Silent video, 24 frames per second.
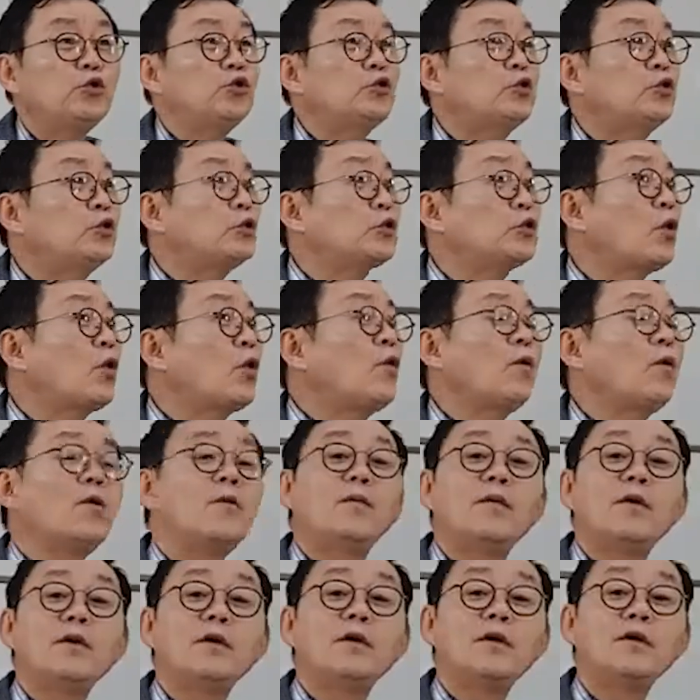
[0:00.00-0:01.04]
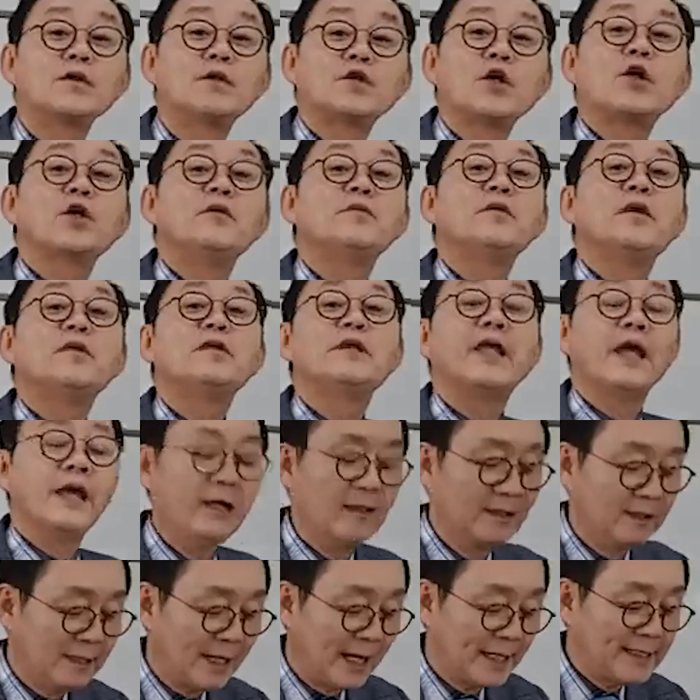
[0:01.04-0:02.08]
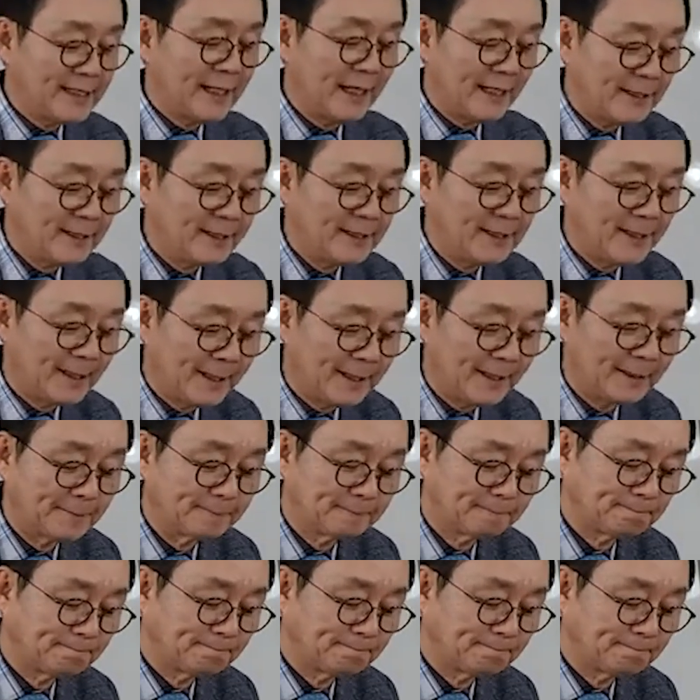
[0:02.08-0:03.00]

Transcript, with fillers: 누구도 정면 대응을 하지 않는 거예